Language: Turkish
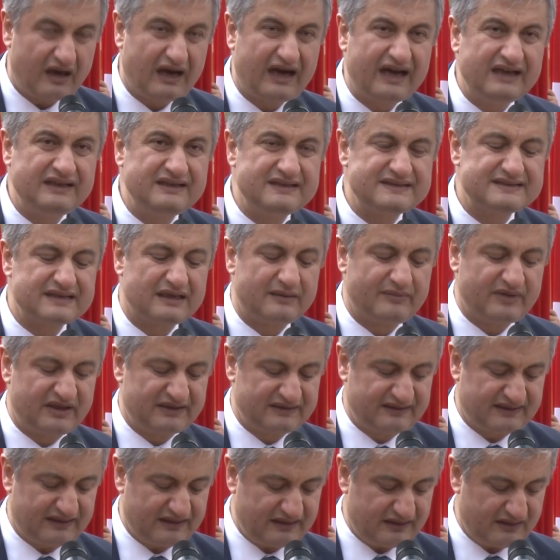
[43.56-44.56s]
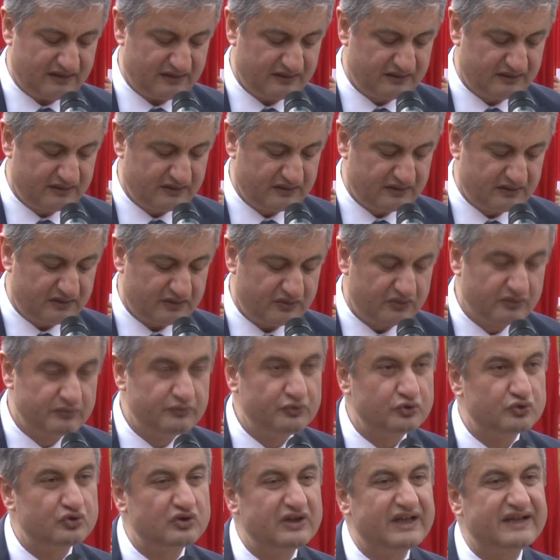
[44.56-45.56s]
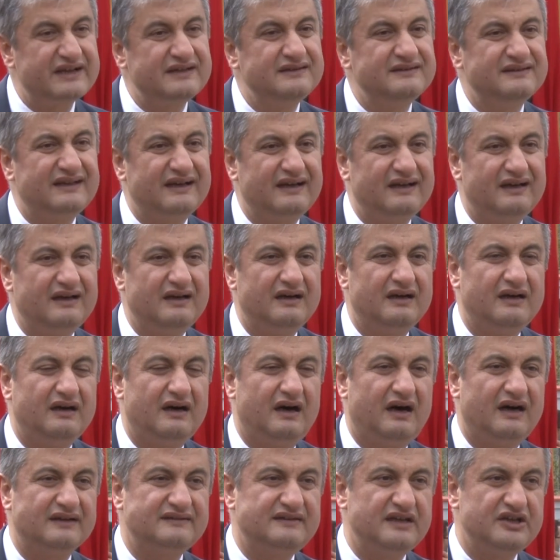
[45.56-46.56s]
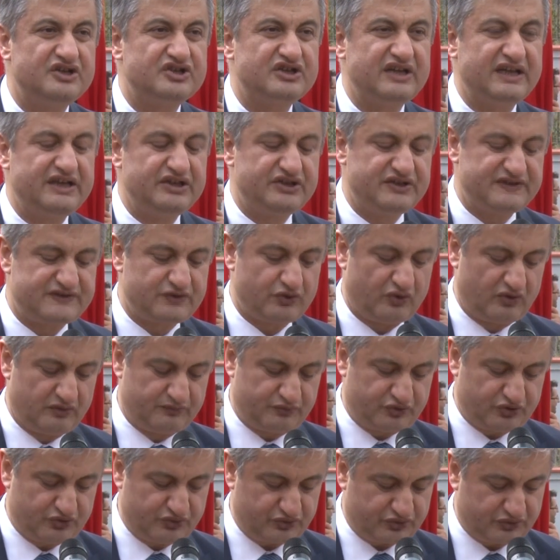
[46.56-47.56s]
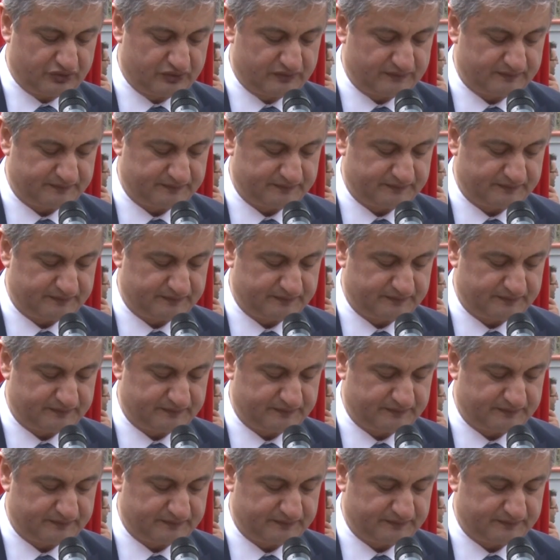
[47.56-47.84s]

aynı zamanda umutların da ateşleyicisi olmuştur